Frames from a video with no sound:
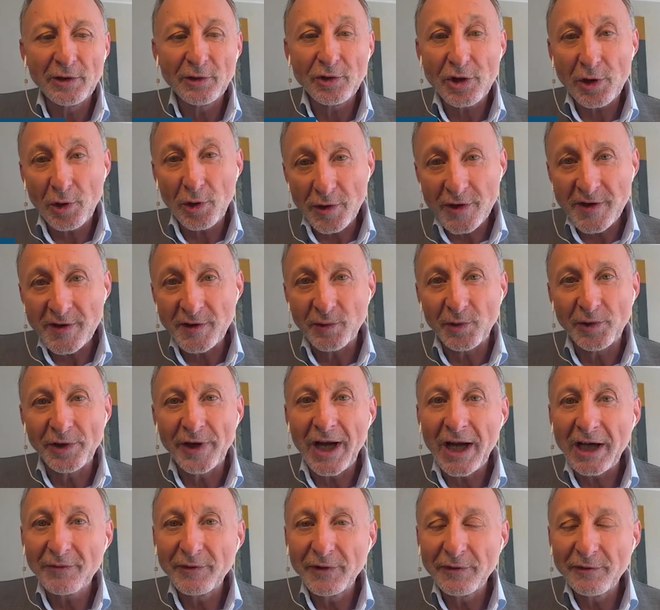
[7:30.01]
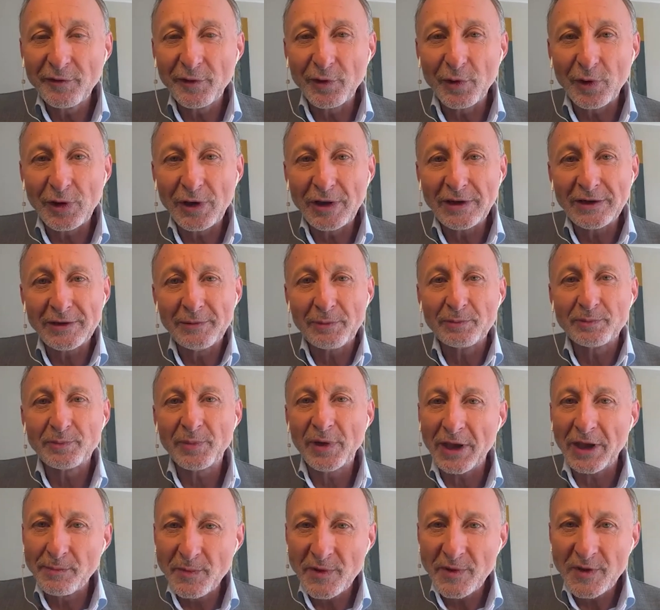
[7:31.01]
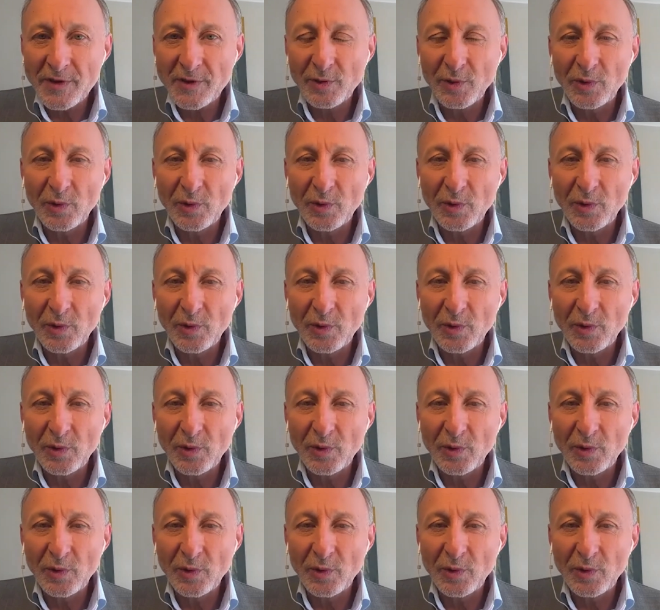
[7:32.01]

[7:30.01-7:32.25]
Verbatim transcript: geschlossen und nach wie vor bremst